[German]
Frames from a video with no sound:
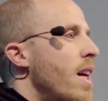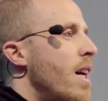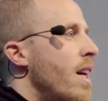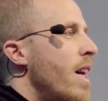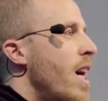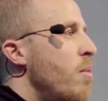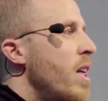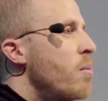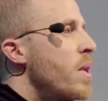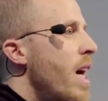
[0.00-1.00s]
äh,
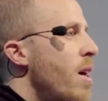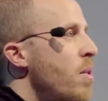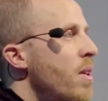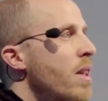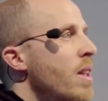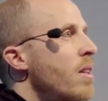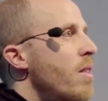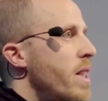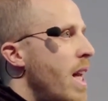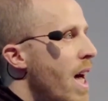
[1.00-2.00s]
Airbnb-App
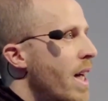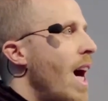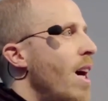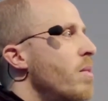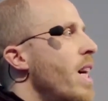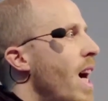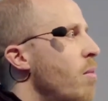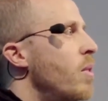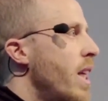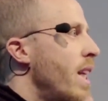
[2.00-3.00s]
quasi nachgeahmt
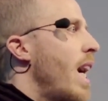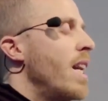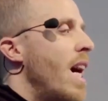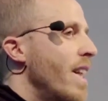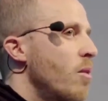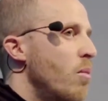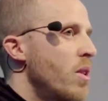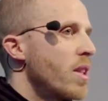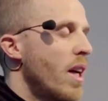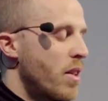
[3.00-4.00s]
haben und dann alle
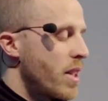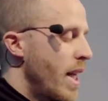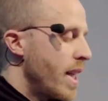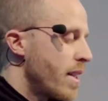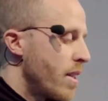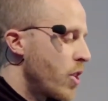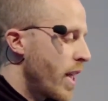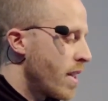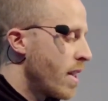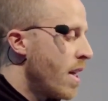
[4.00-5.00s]
Angebote aus den einzelnen
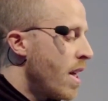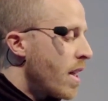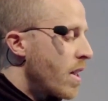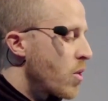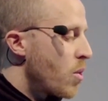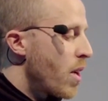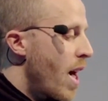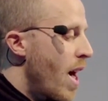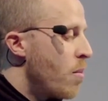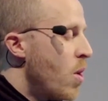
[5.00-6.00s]
Städten
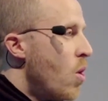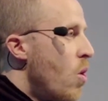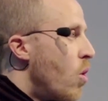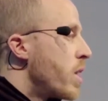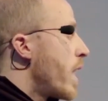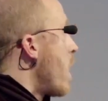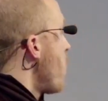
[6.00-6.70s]
gezogen haben und dann